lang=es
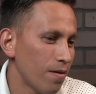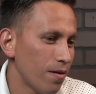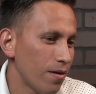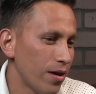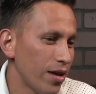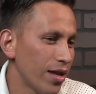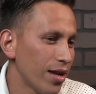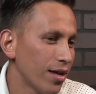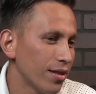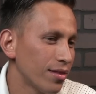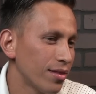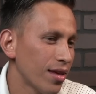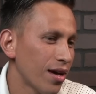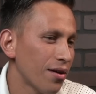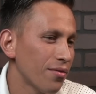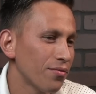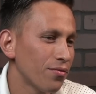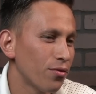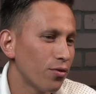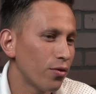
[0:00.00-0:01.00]
era
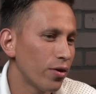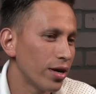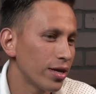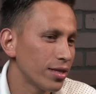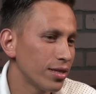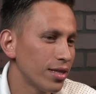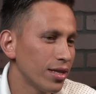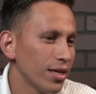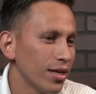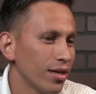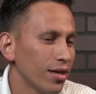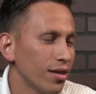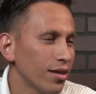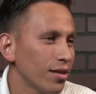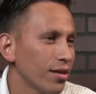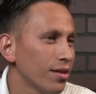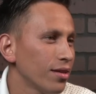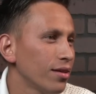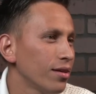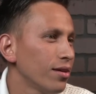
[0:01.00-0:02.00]
tan fuerte
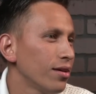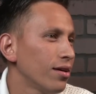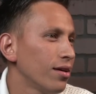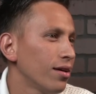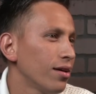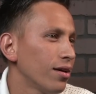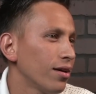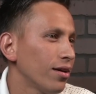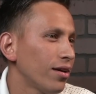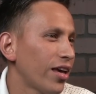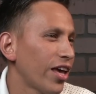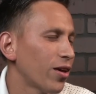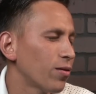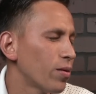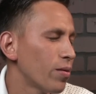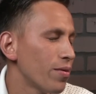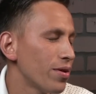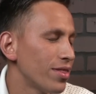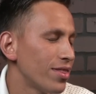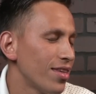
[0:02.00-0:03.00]
que yo
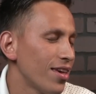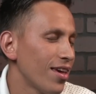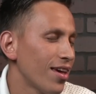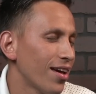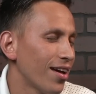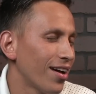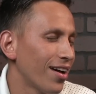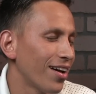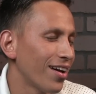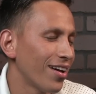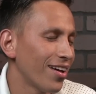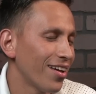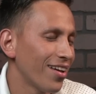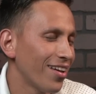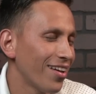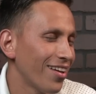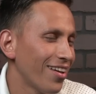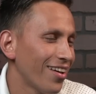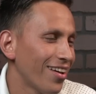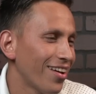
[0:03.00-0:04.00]
me metía
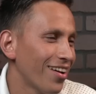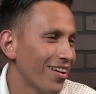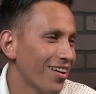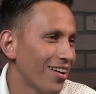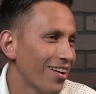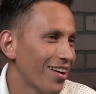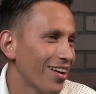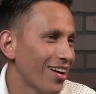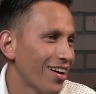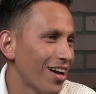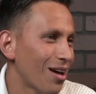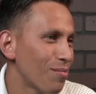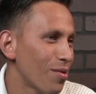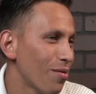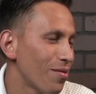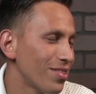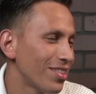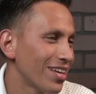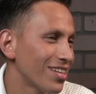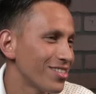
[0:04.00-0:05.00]
a mi
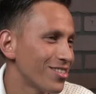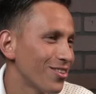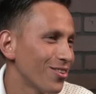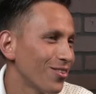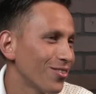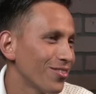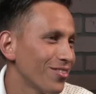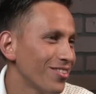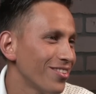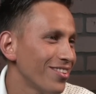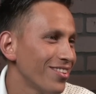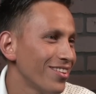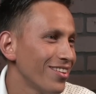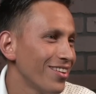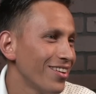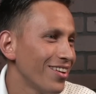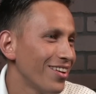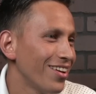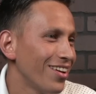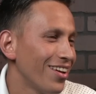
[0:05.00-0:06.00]
habitación
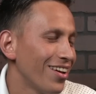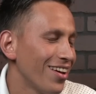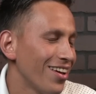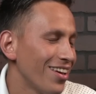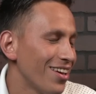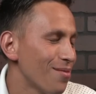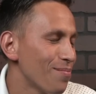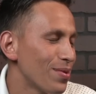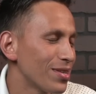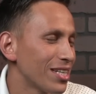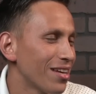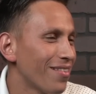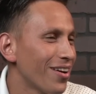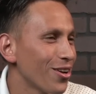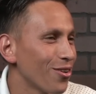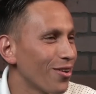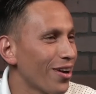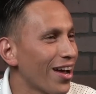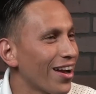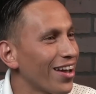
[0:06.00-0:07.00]
y empezaba a
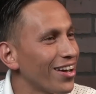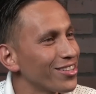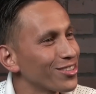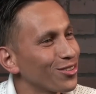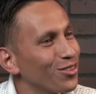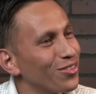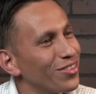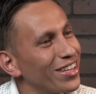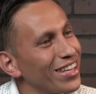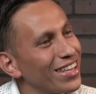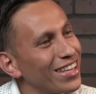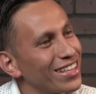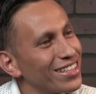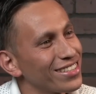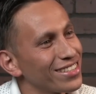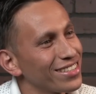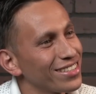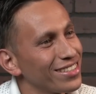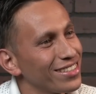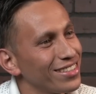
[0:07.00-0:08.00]
llorar a
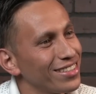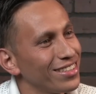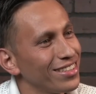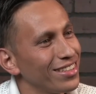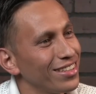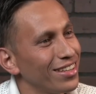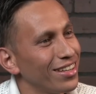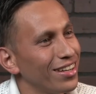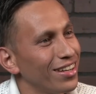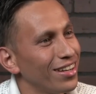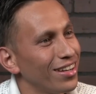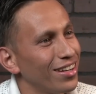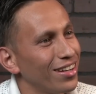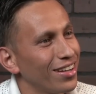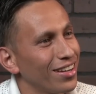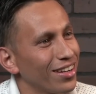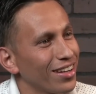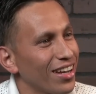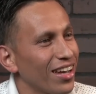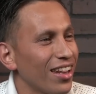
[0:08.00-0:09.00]
escondidas,
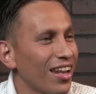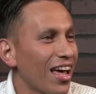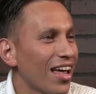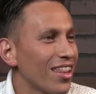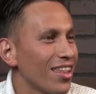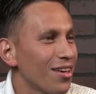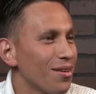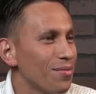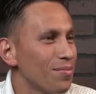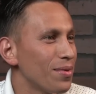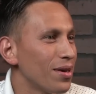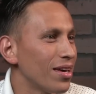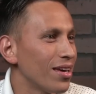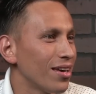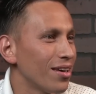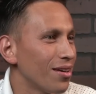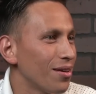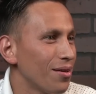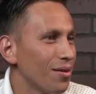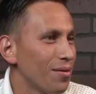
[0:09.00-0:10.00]
que nadie
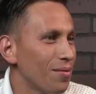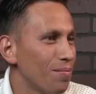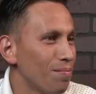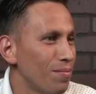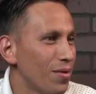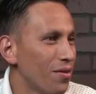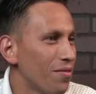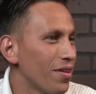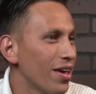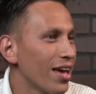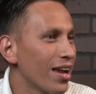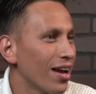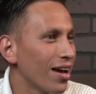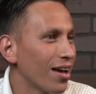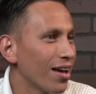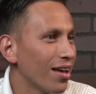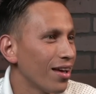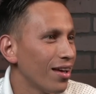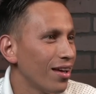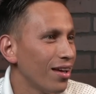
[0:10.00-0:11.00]
me,
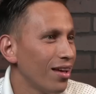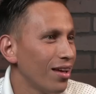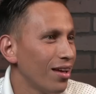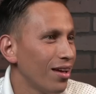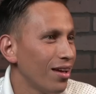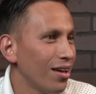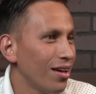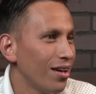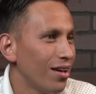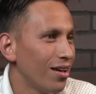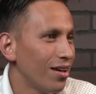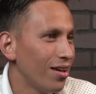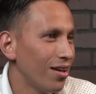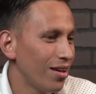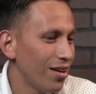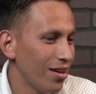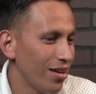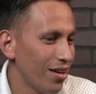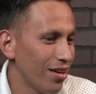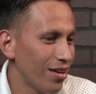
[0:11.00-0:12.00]
viera.
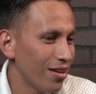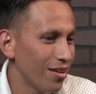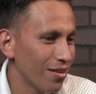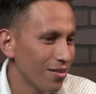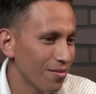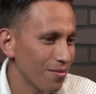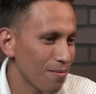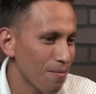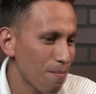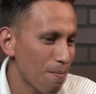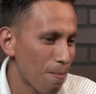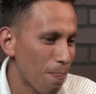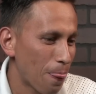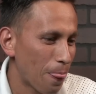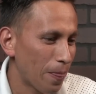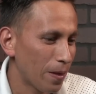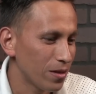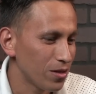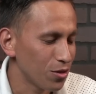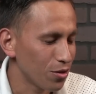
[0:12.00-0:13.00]
Eh,
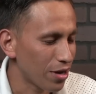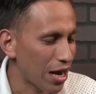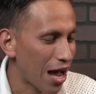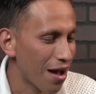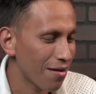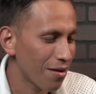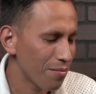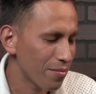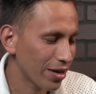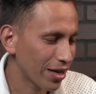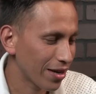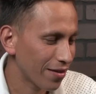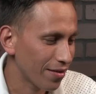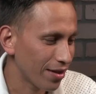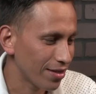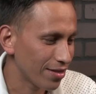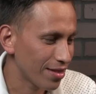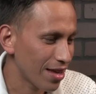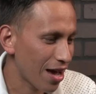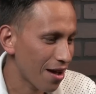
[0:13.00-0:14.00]
lloraba, me
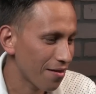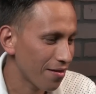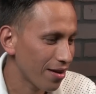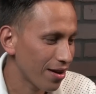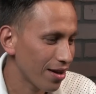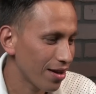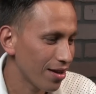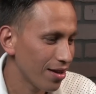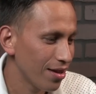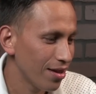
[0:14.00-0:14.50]
quebrantaba